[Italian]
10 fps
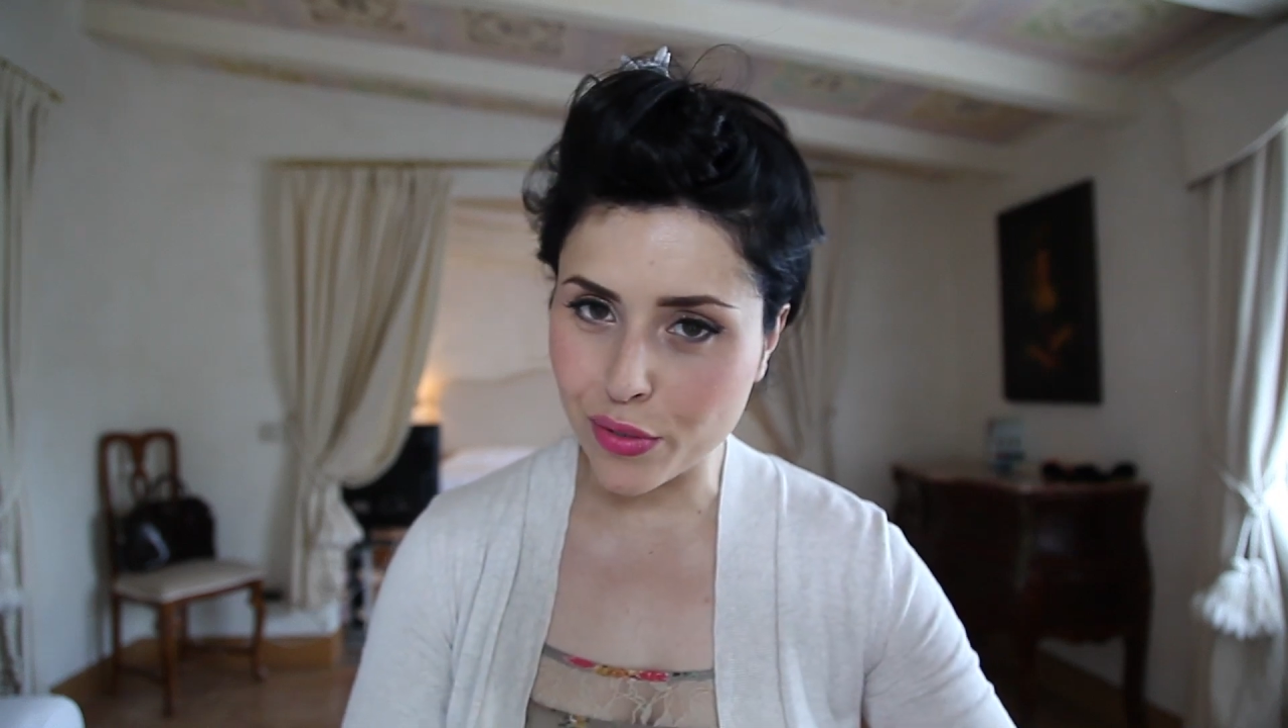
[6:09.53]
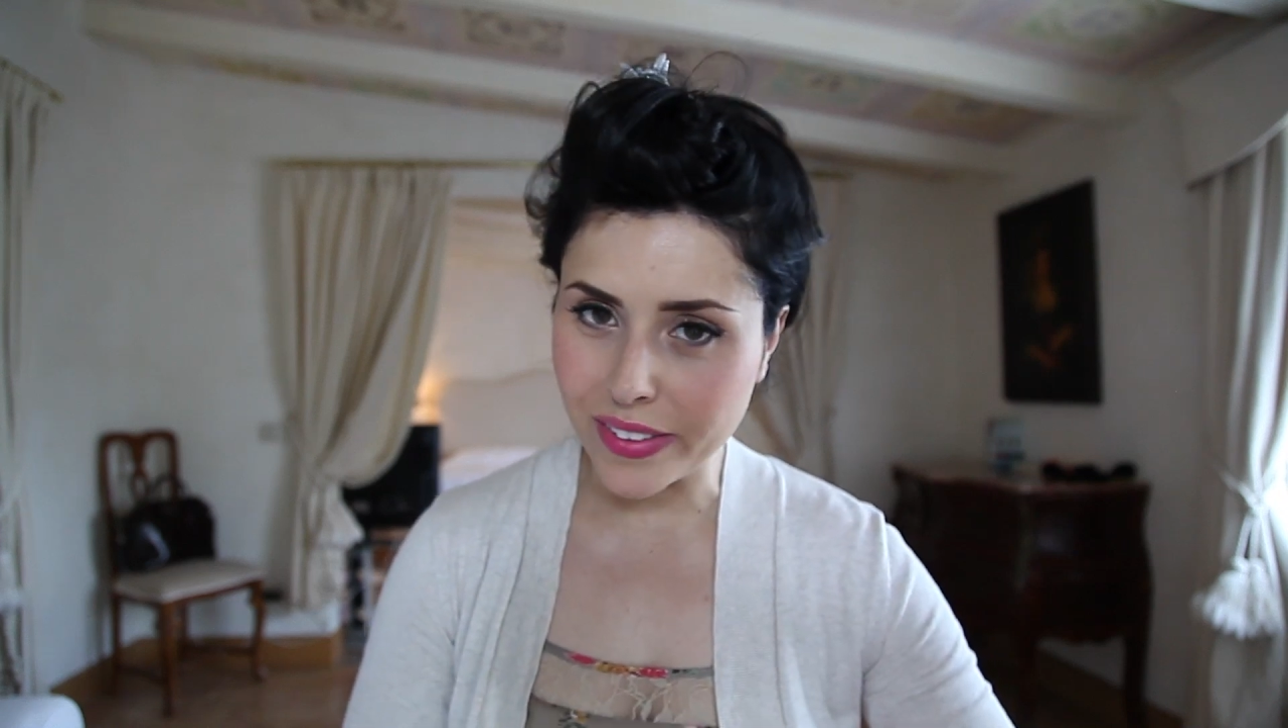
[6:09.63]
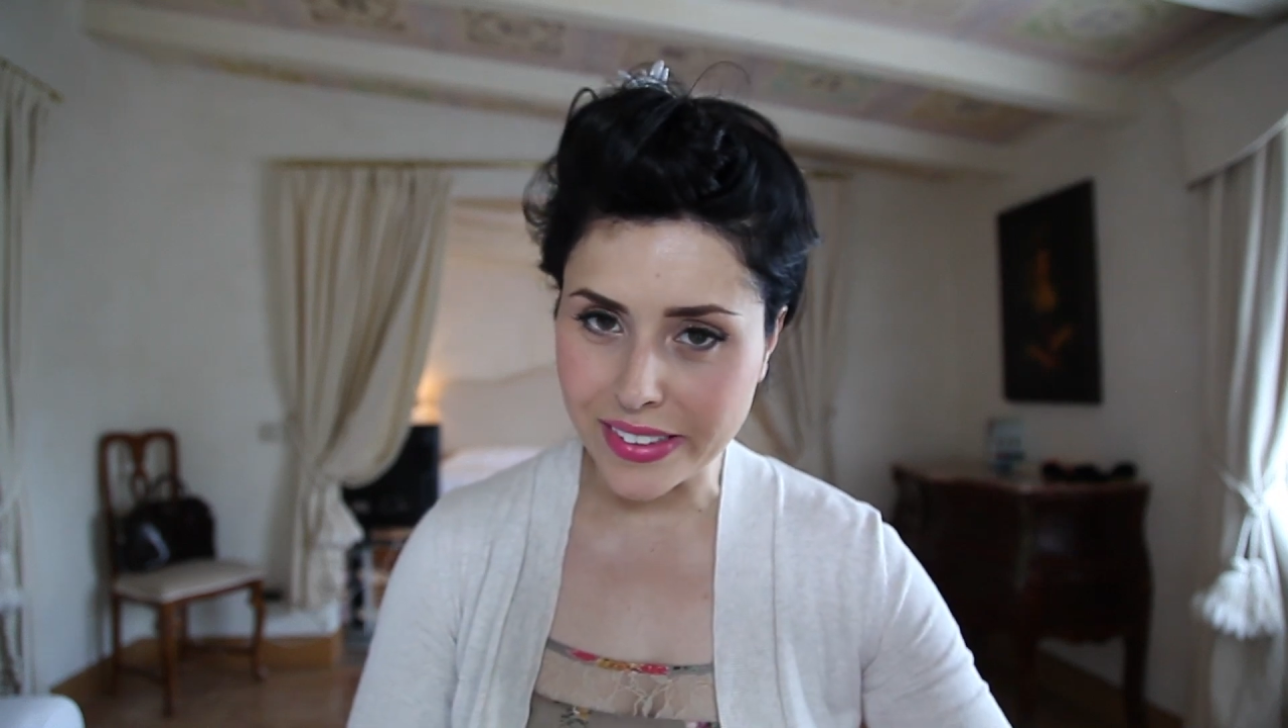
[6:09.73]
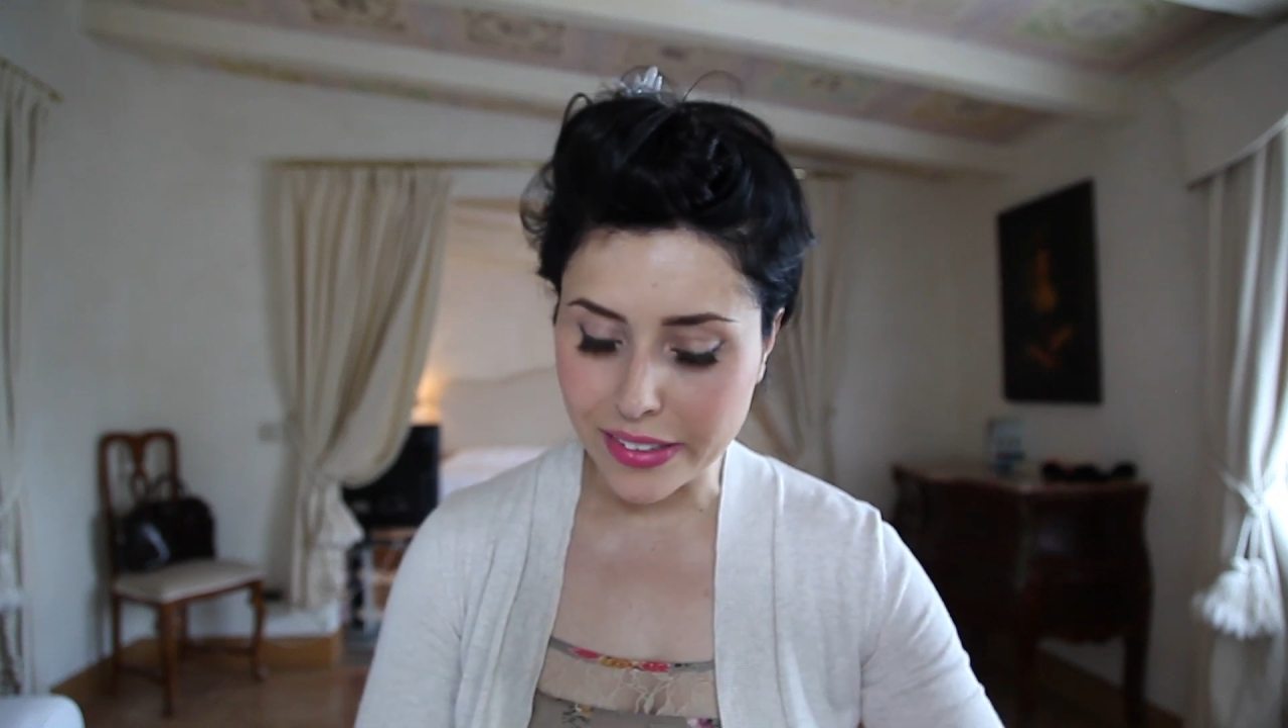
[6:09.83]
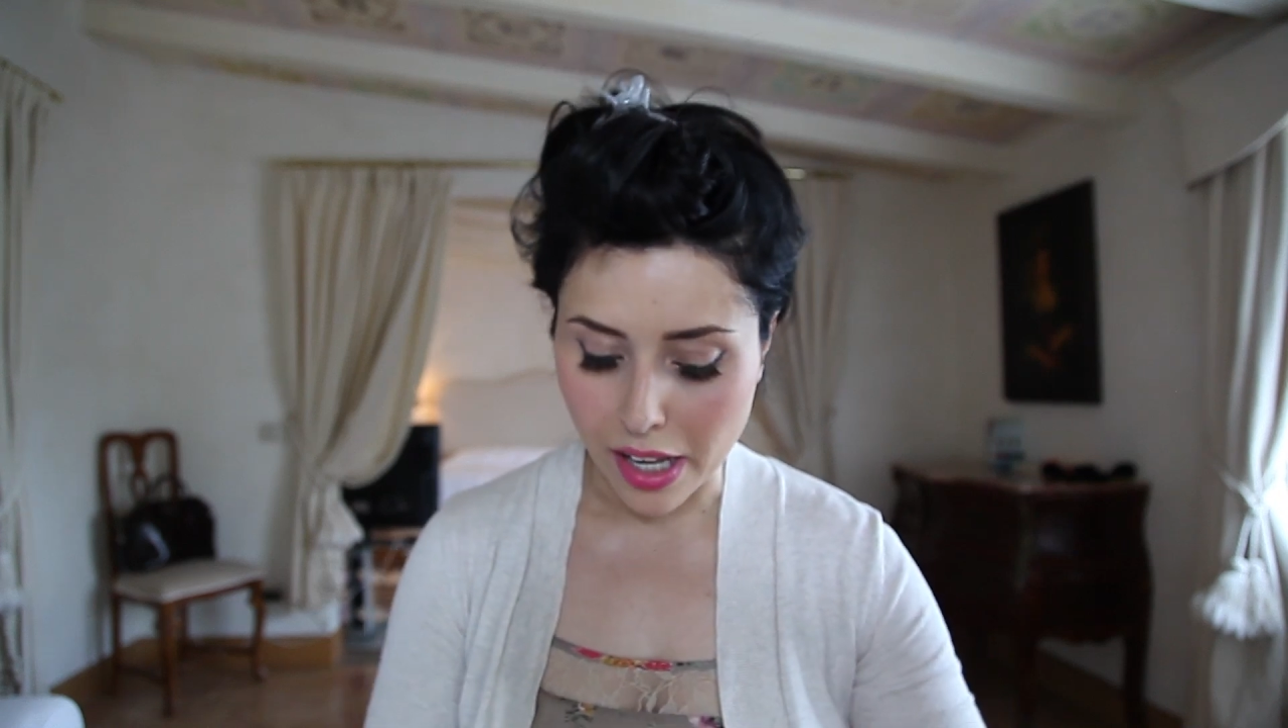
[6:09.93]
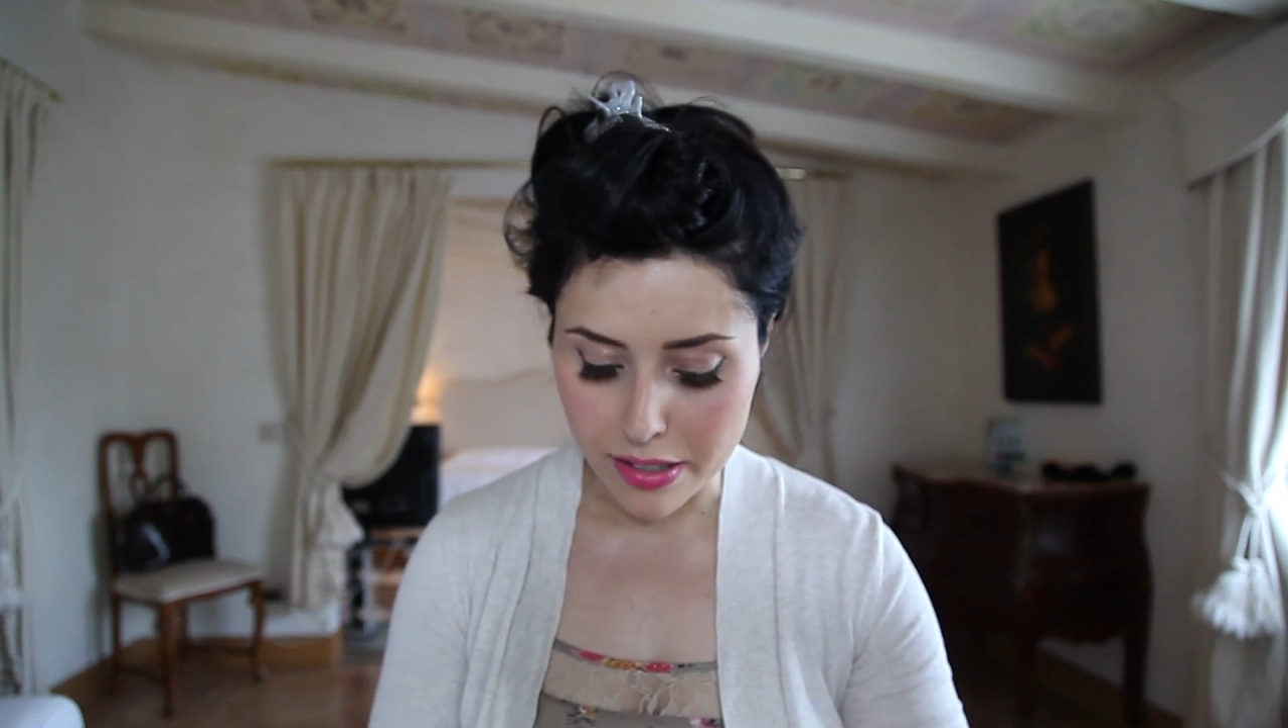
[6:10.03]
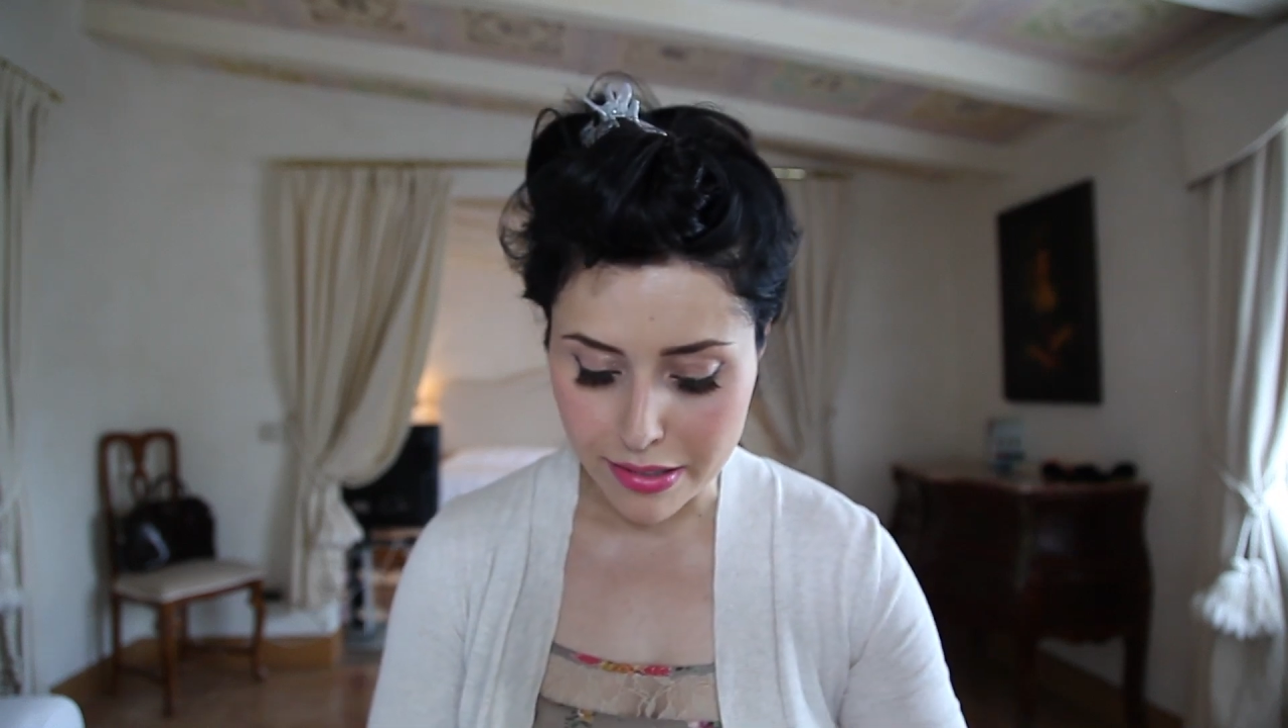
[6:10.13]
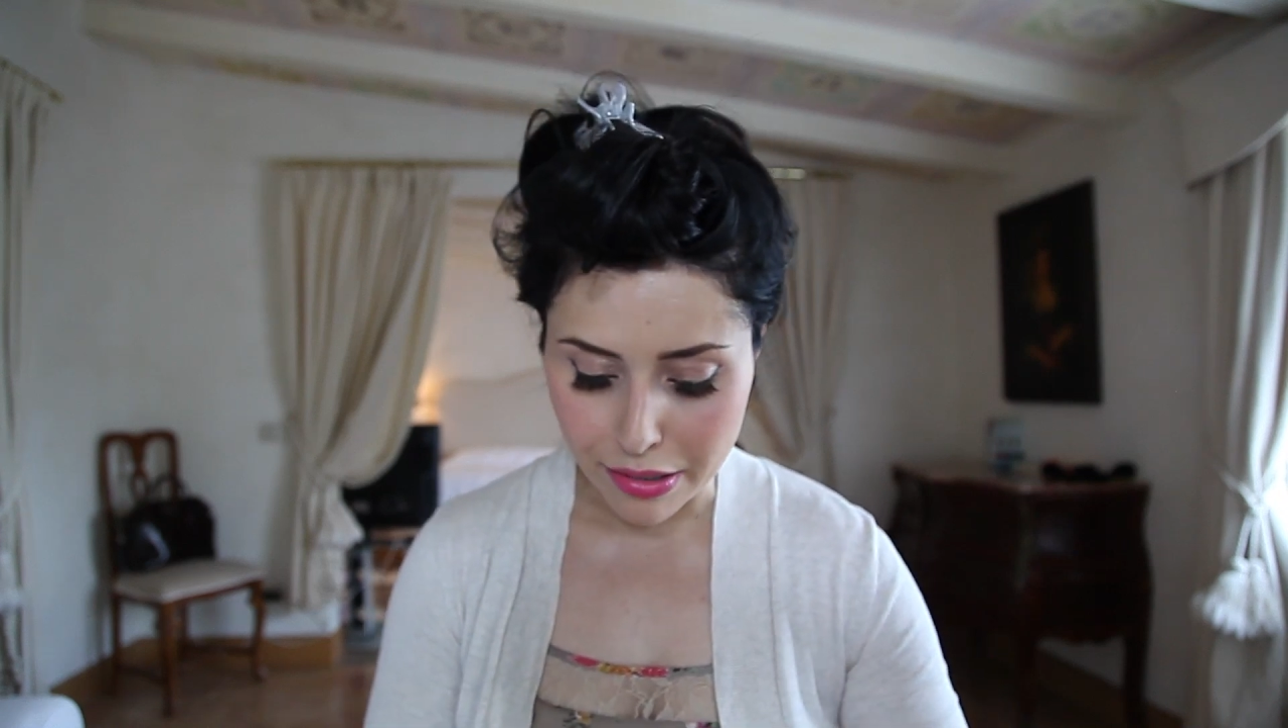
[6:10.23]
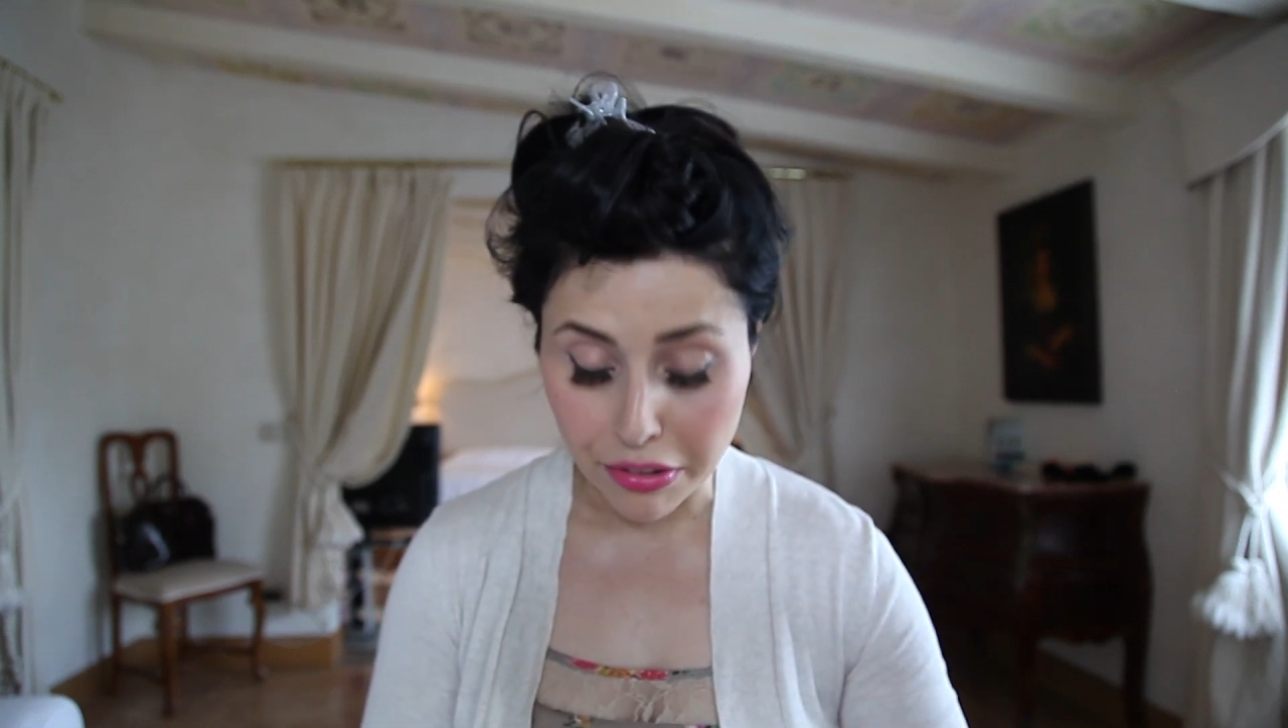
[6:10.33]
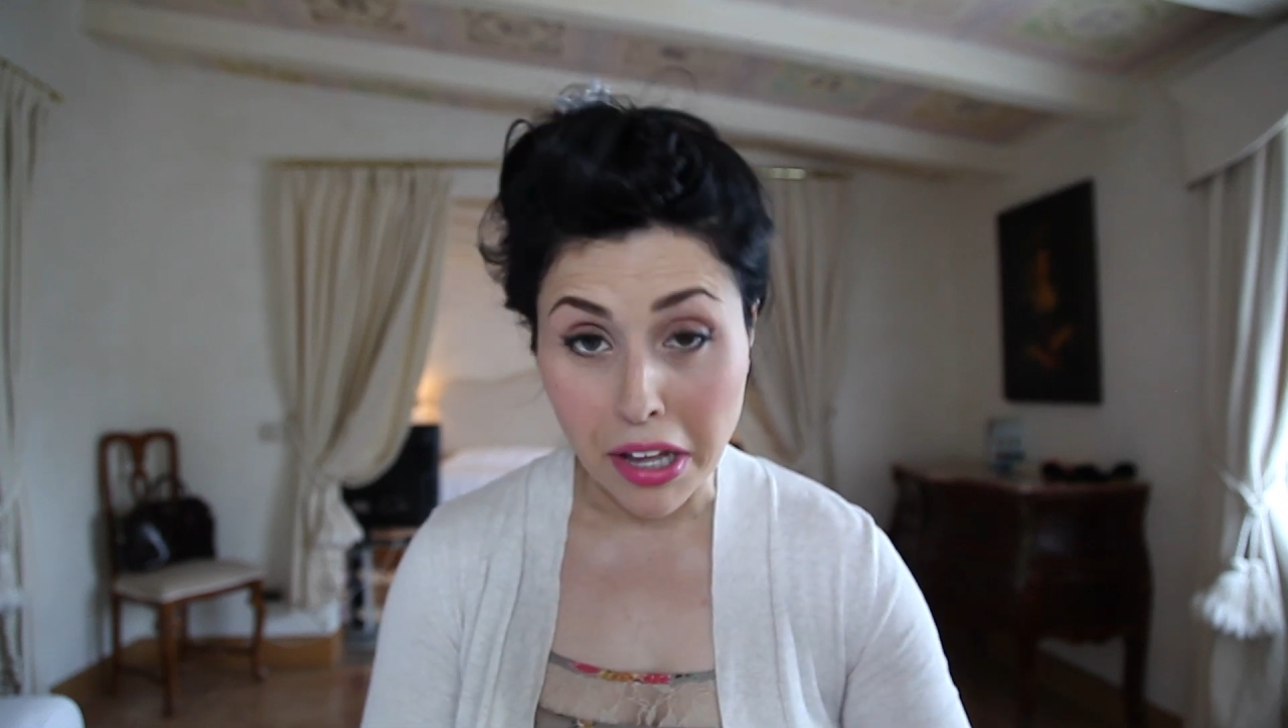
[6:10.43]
fantastico